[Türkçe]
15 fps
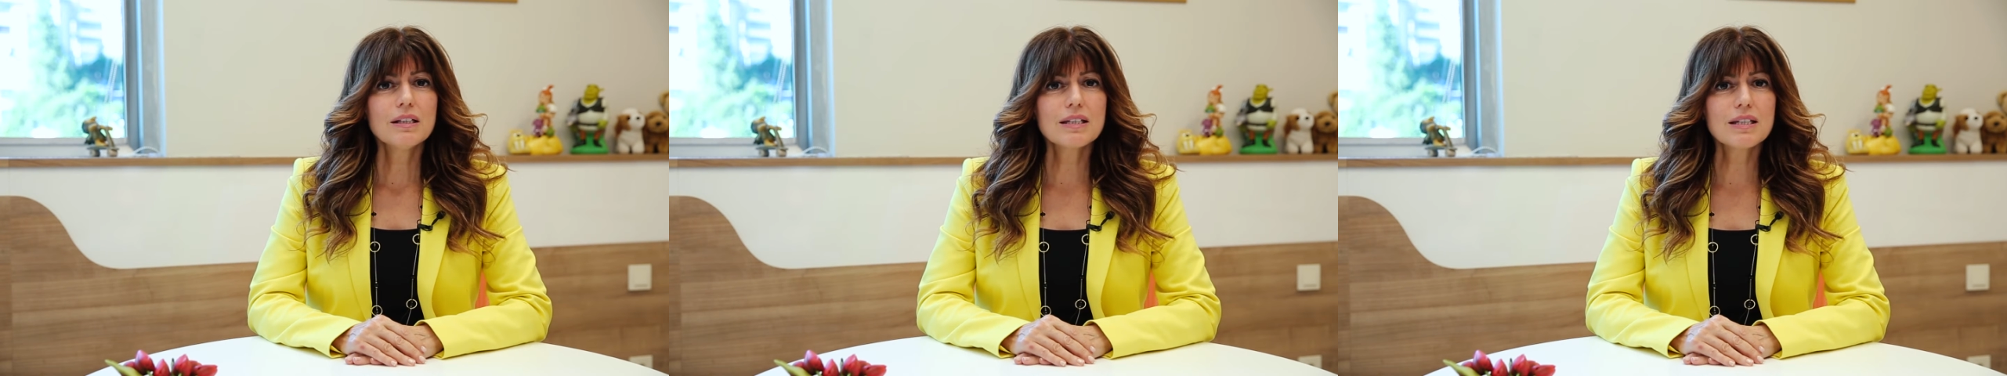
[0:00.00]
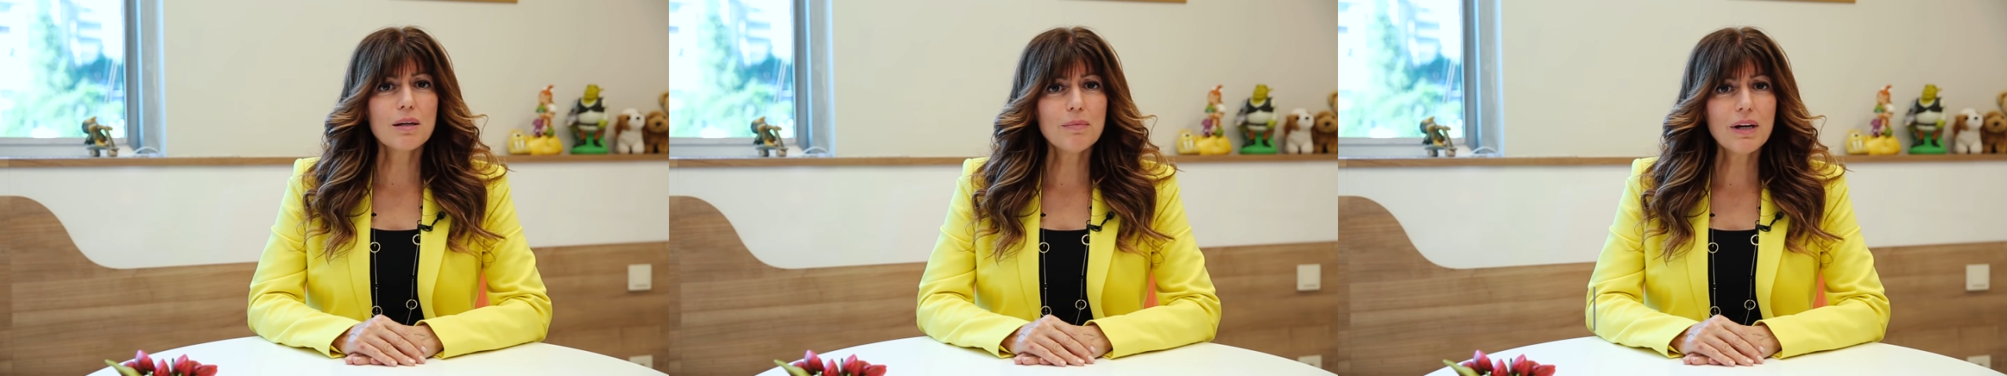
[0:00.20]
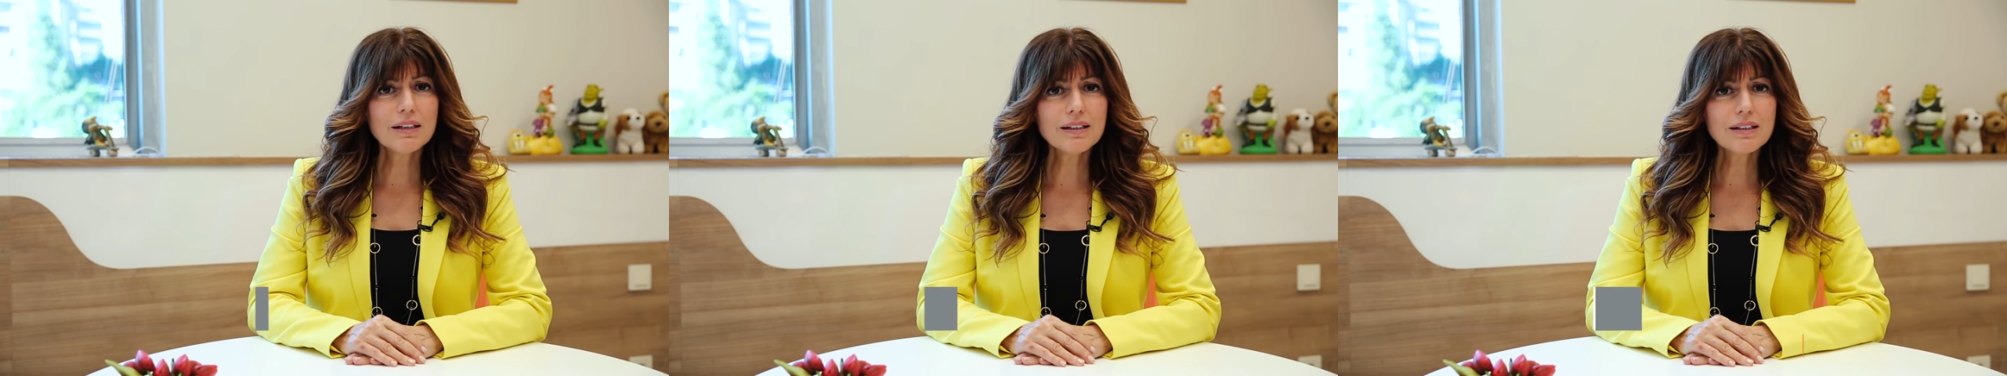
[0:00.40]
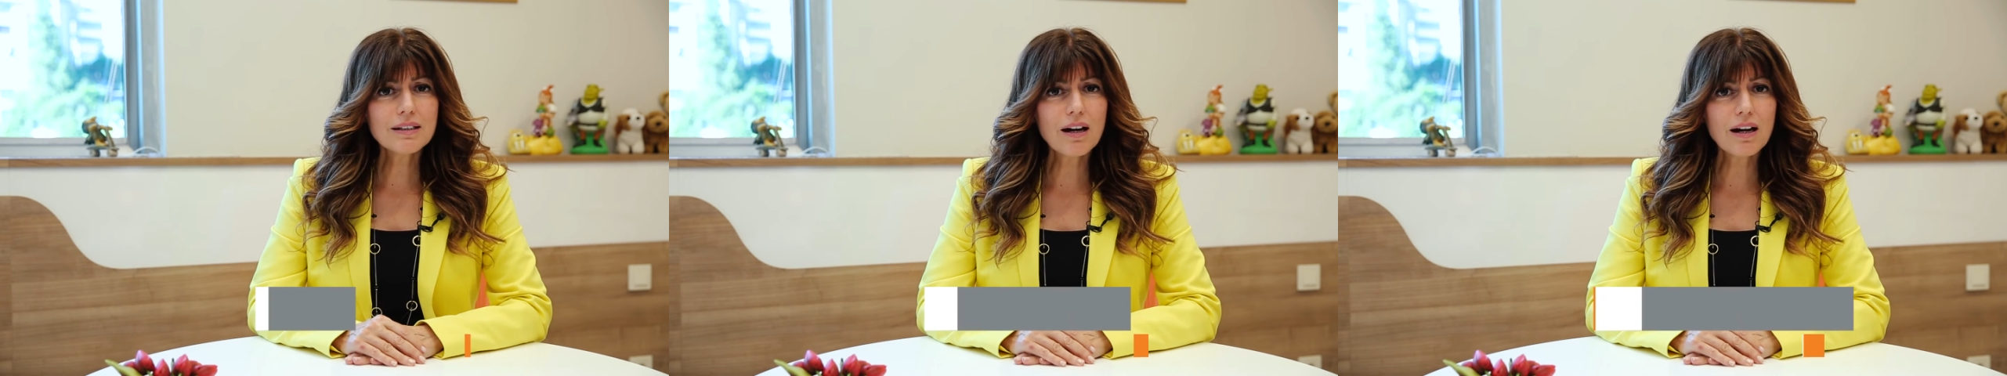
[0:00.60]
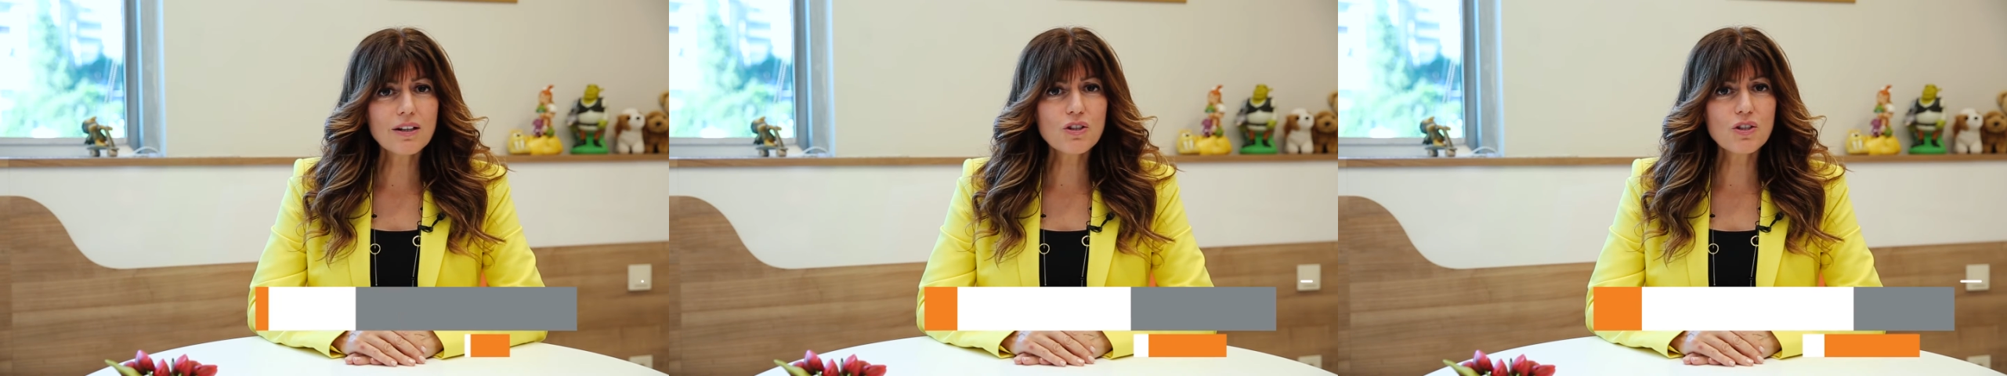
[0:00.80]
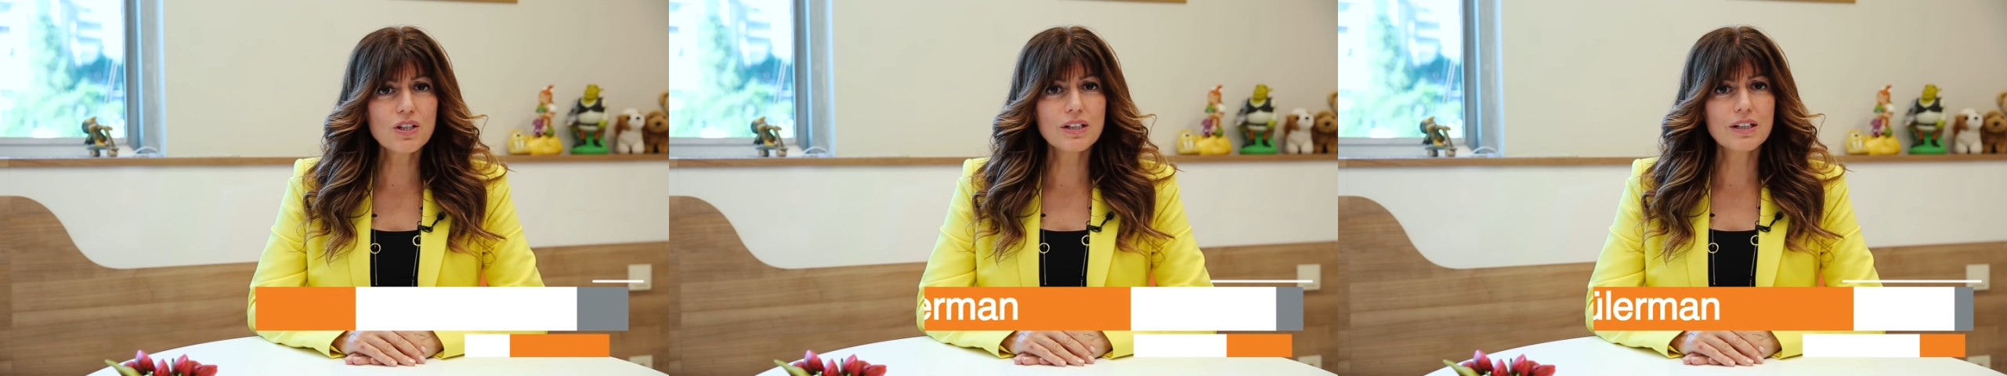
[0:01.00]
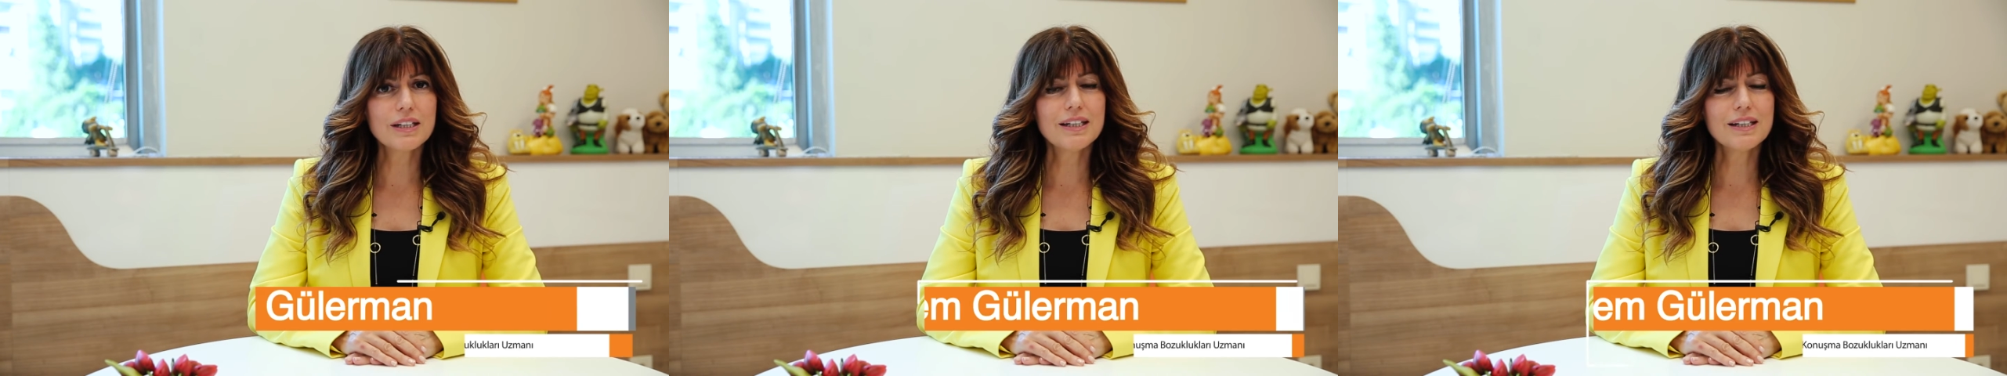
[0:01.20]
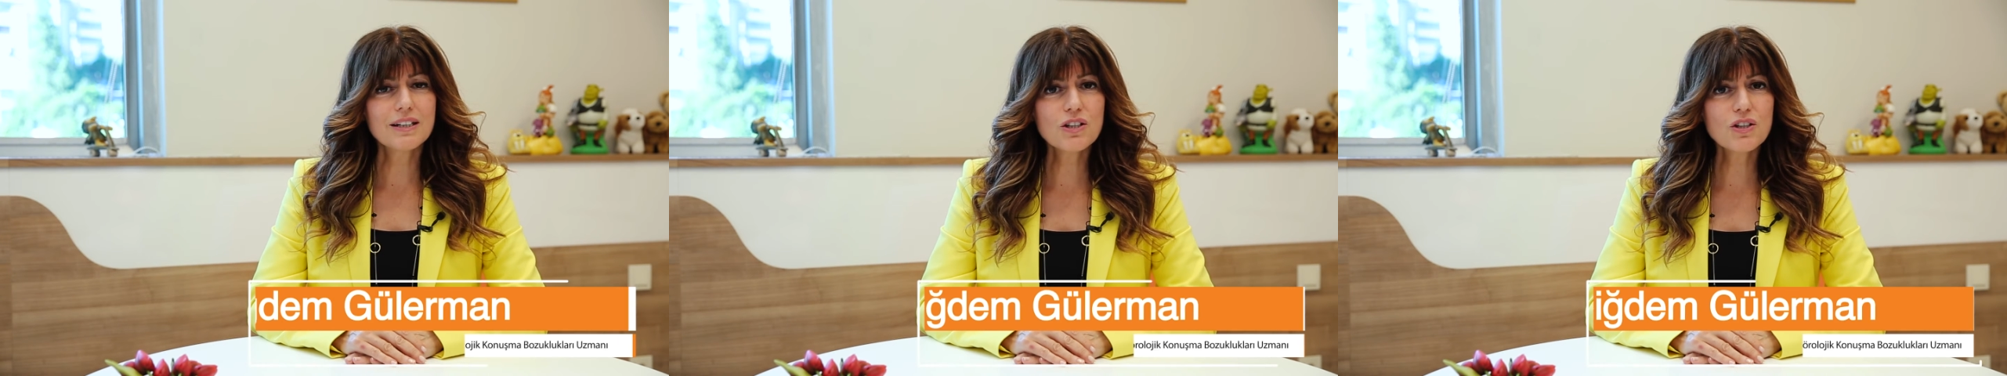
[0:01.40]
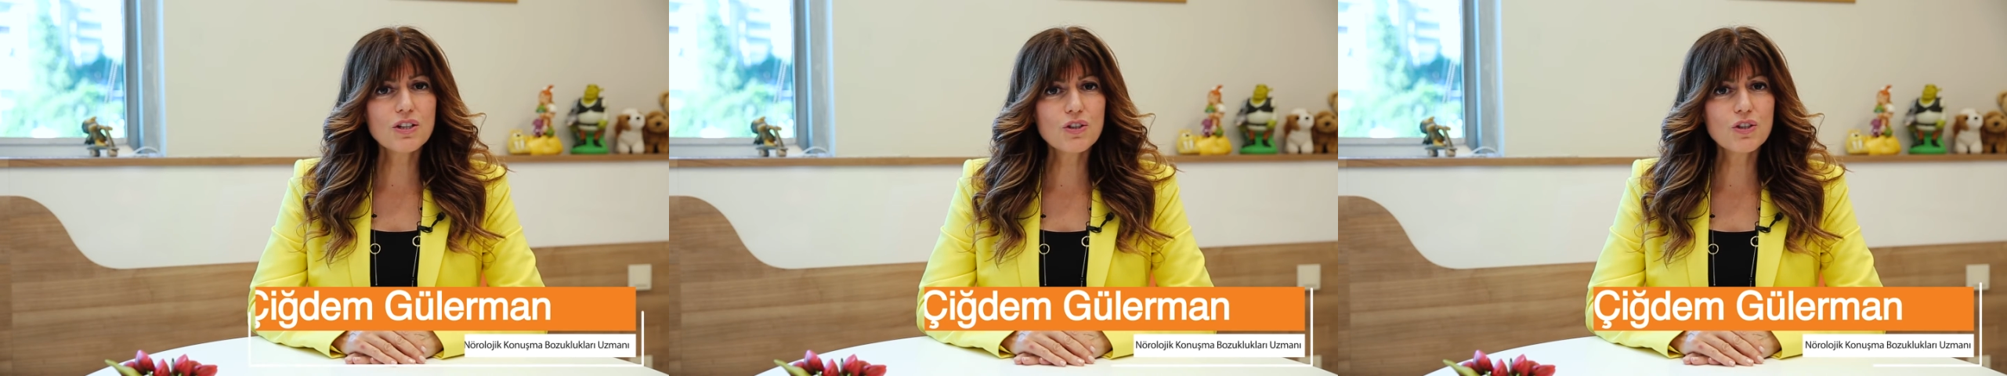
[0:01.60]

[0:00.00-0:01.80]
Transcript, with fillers: Zamana karşı yarış